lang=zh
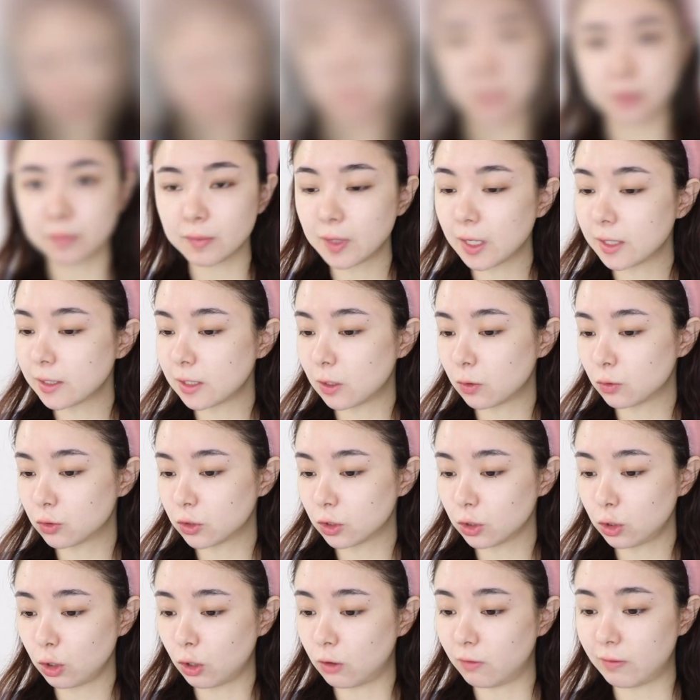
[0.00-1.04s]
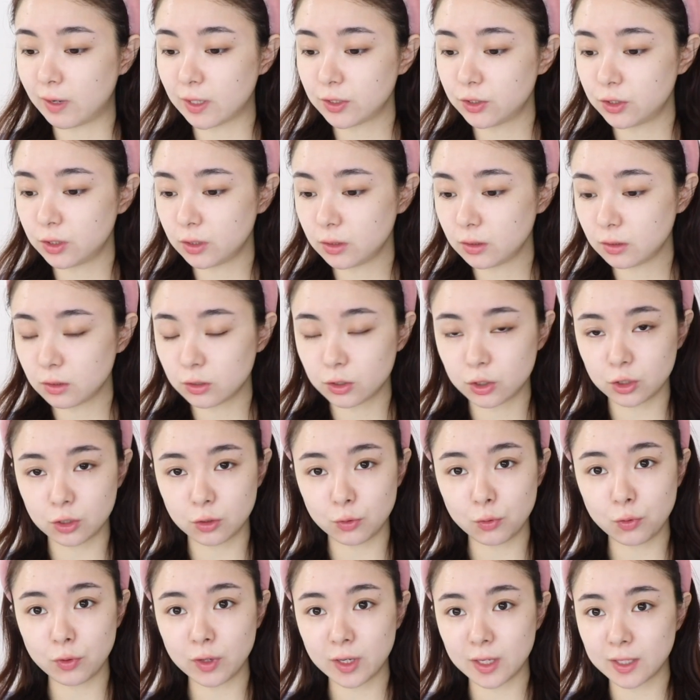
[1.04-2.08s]
给你们看一下，我这个头发真的是
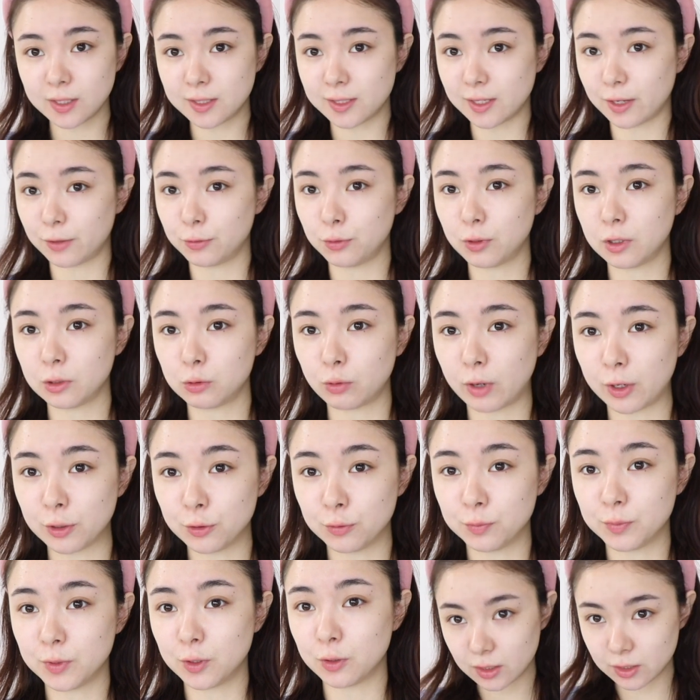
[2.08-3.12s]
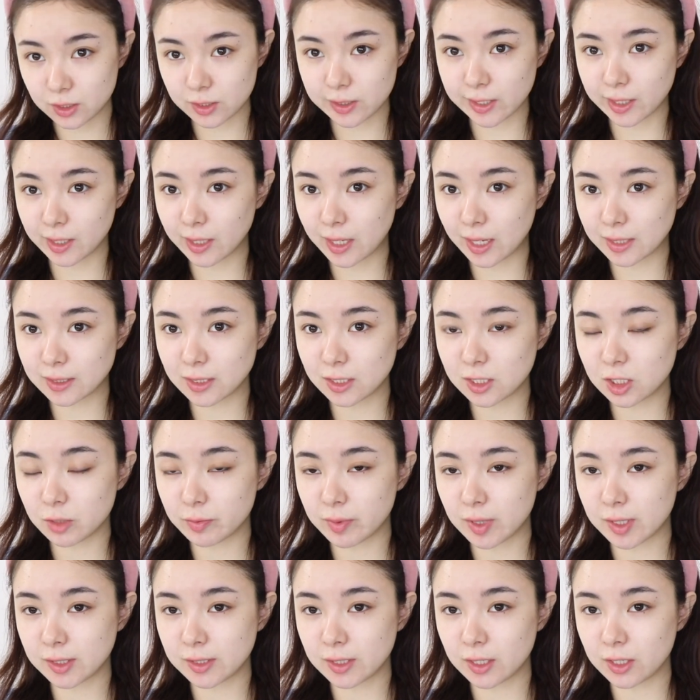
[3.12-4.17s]
越剪越短，有没有？之前呢还在这
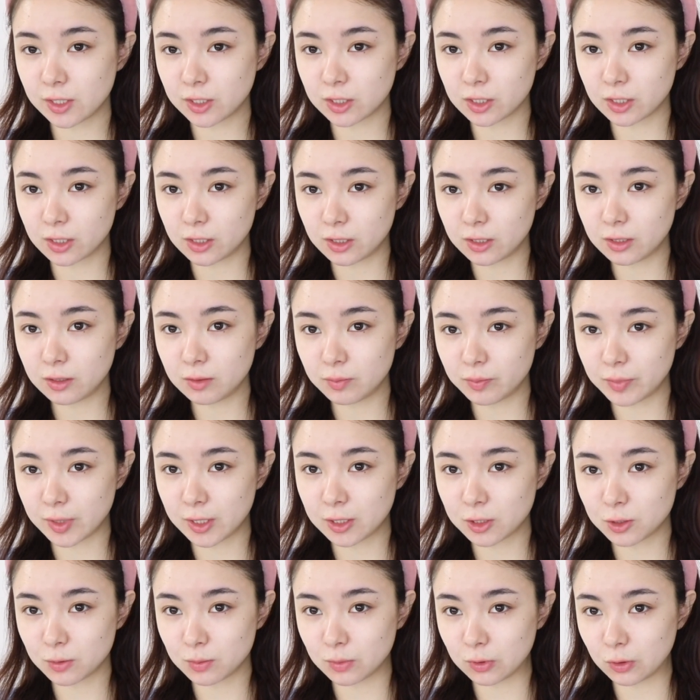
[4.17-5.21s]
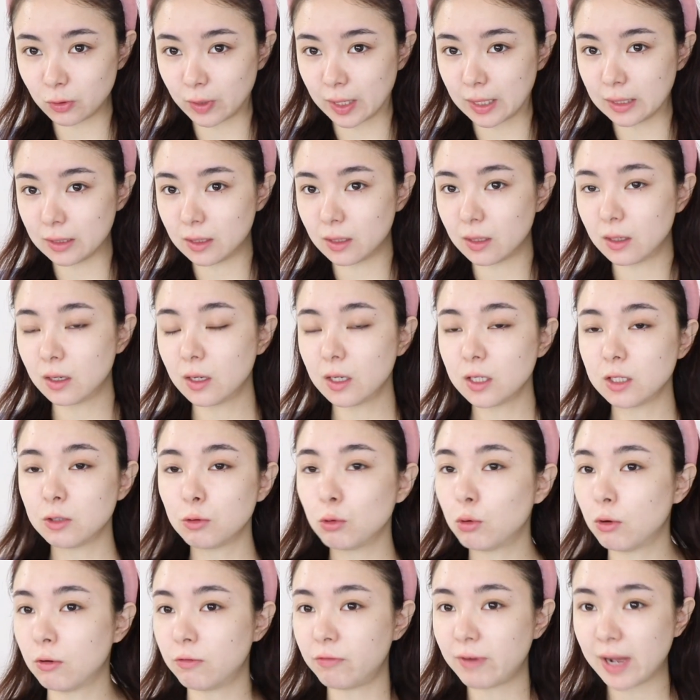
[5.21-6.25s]
边先是，哎，变这么短了，因
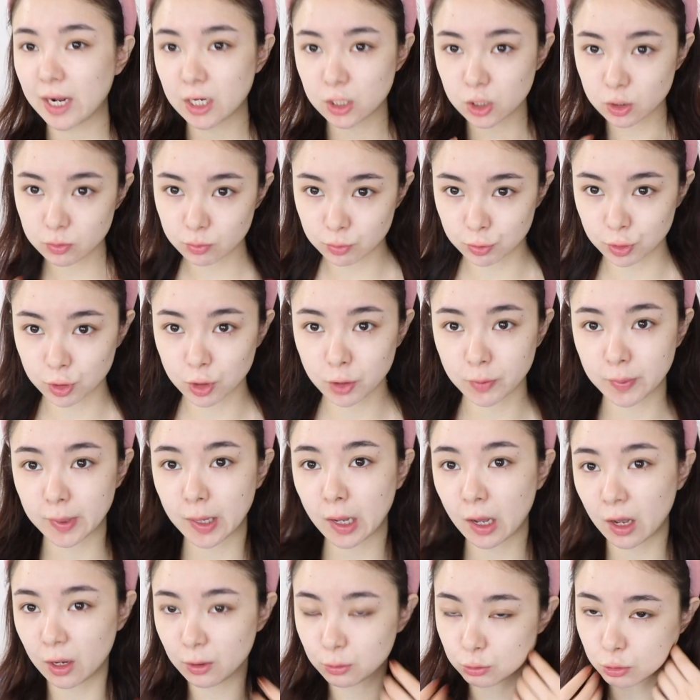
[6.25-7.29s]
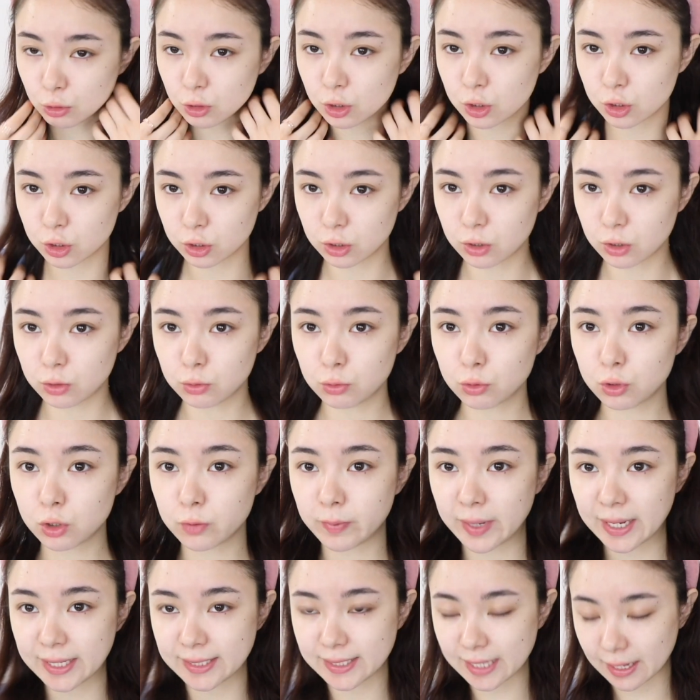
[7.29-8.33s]
为我发质不是特别好，所以只能就是
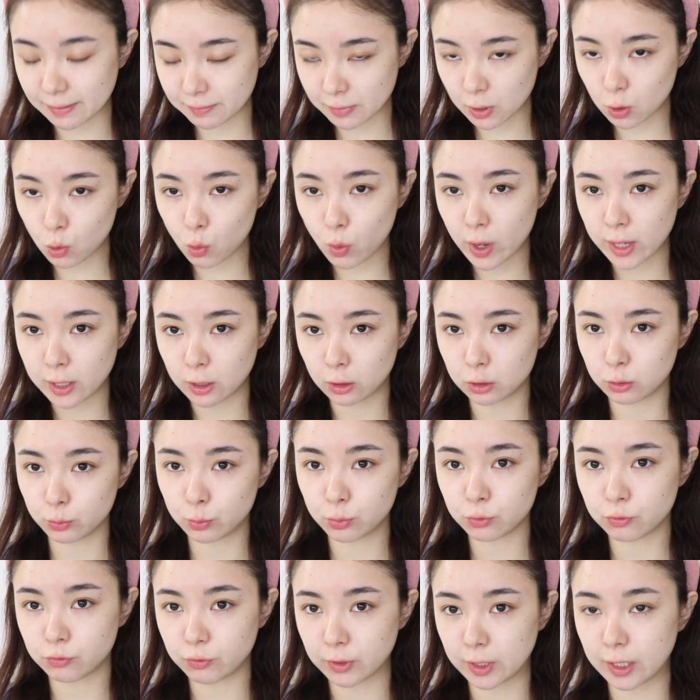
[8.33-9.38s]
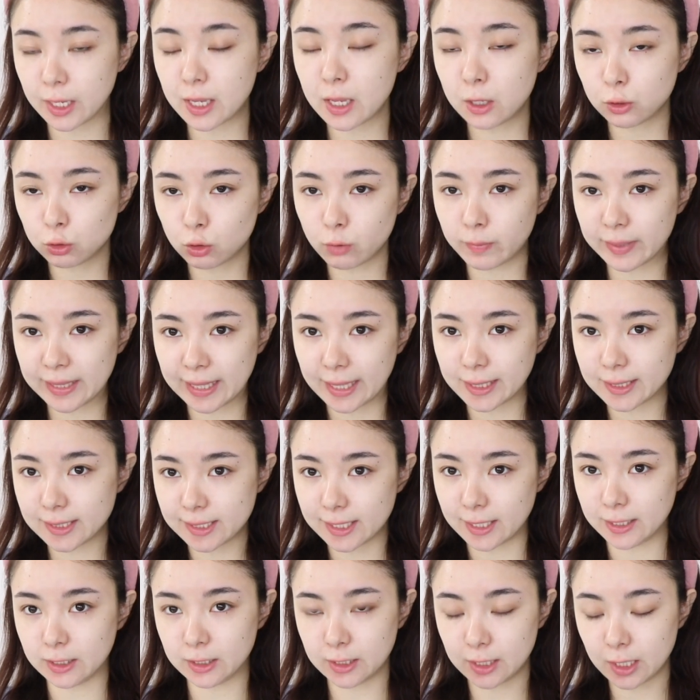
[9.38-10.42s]
把下面坏掉的部分都把它
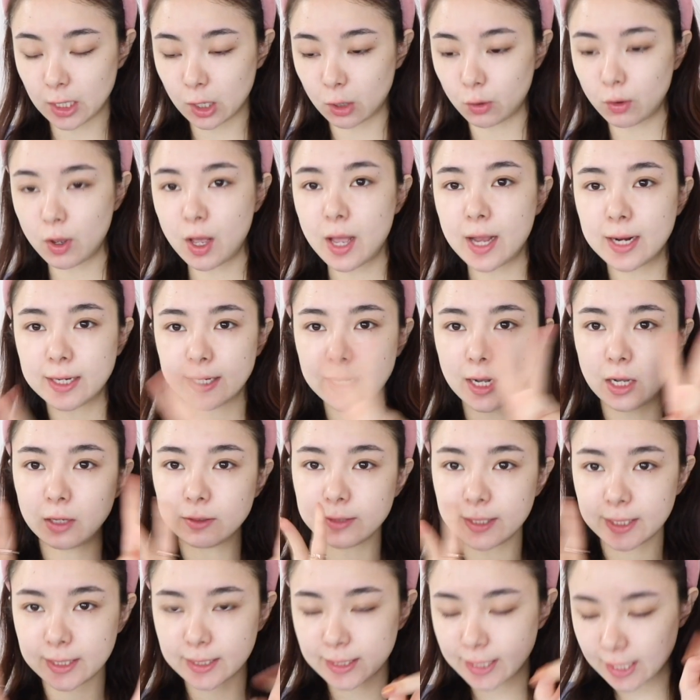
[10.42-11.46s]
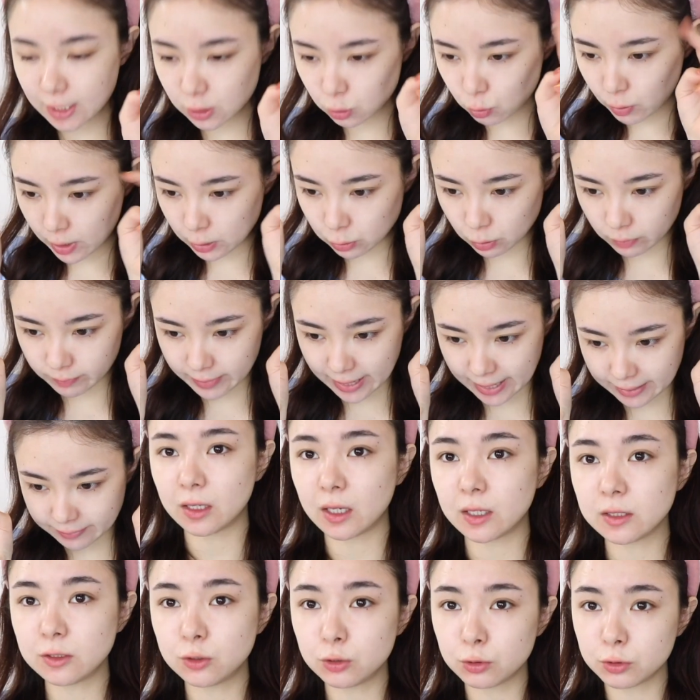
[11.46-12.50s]
剪掉。然后呢，开始化妆吧。
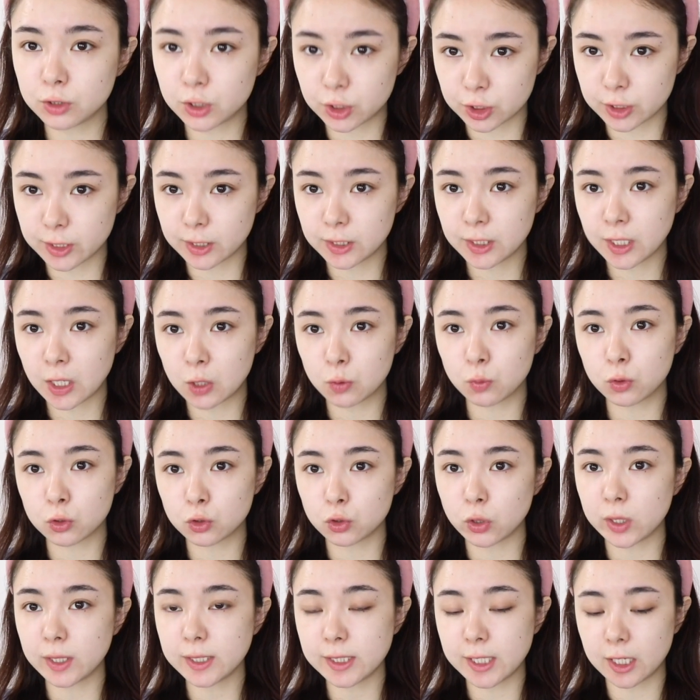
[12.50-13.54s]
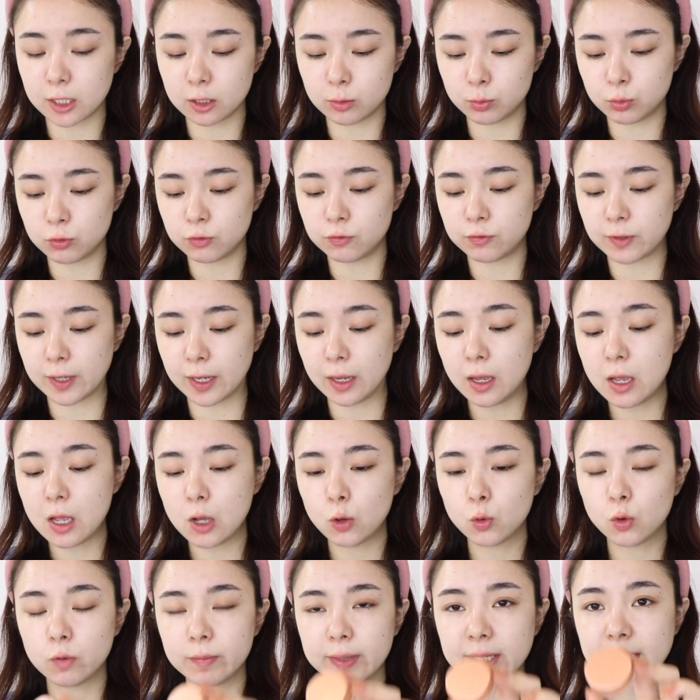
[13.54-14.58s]
那就直接跳过妆前的部分，
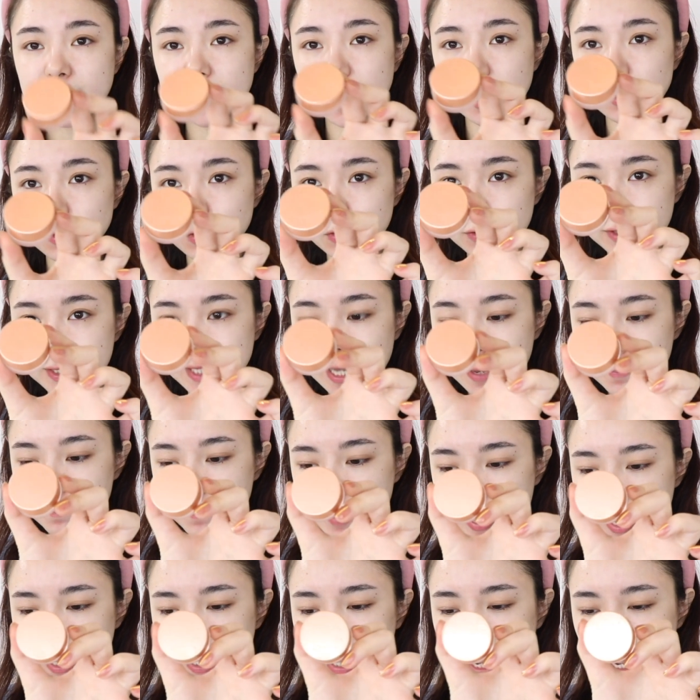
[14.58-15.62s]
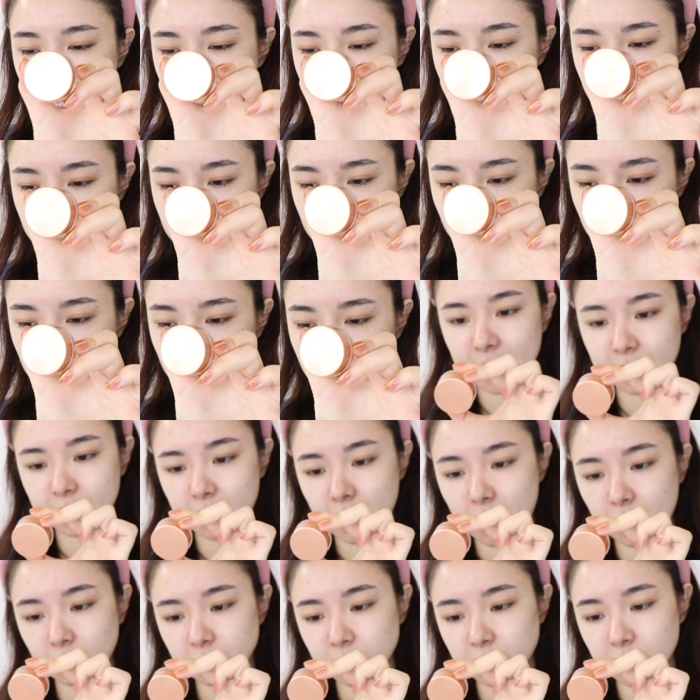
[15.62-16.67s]
我们先用一下 Becca 的这个
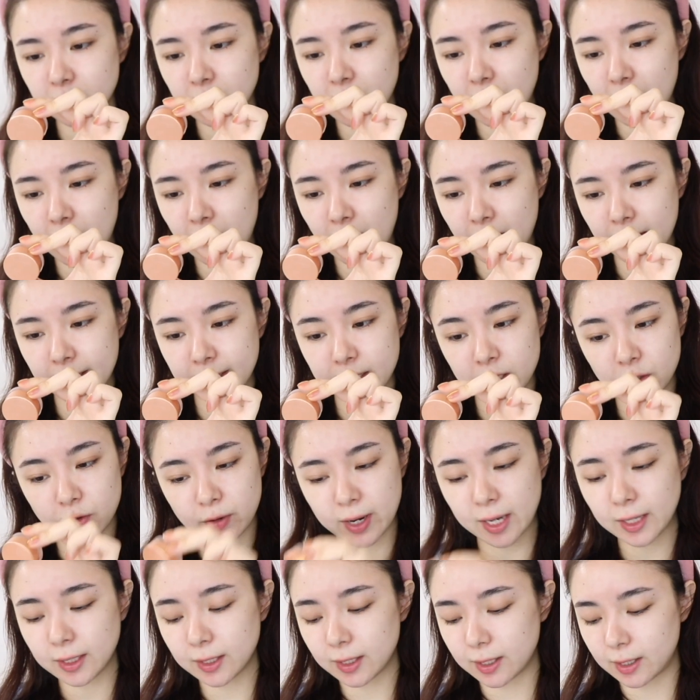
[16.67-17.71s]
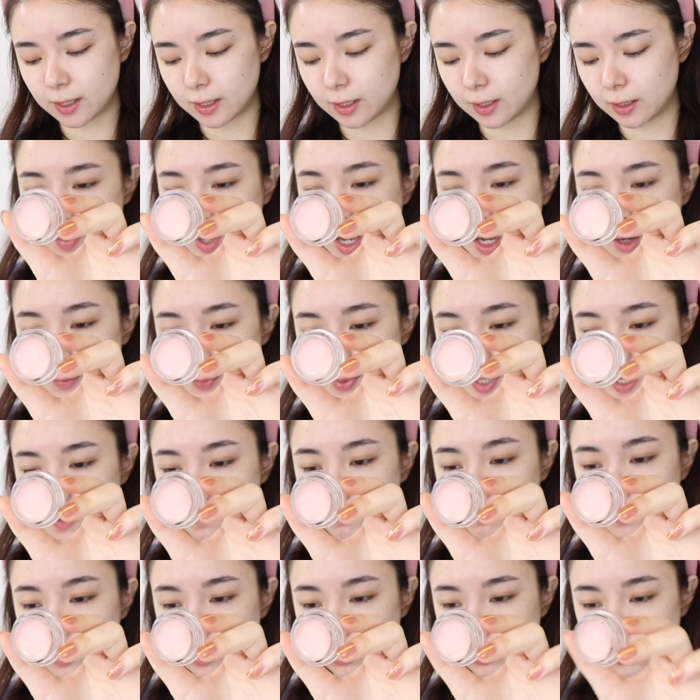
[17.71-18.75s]
Under Eye Corrector， 比较偏
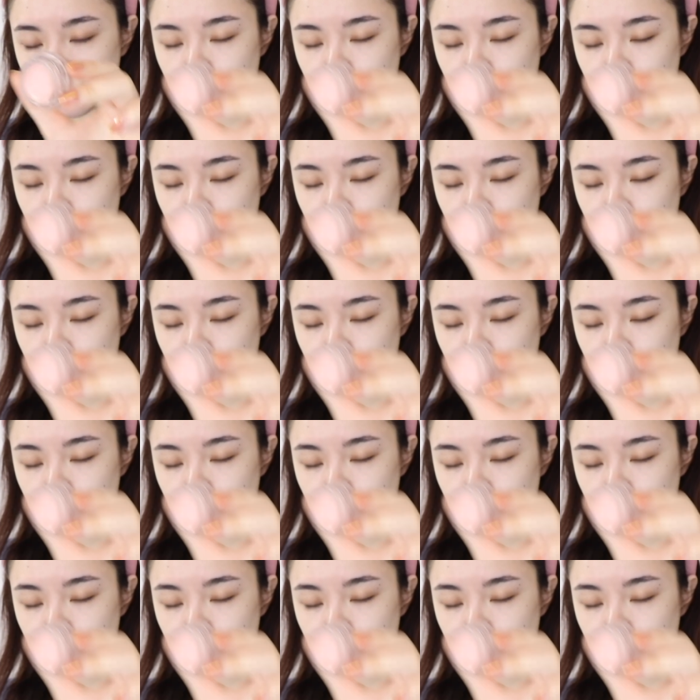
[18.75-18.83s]
粉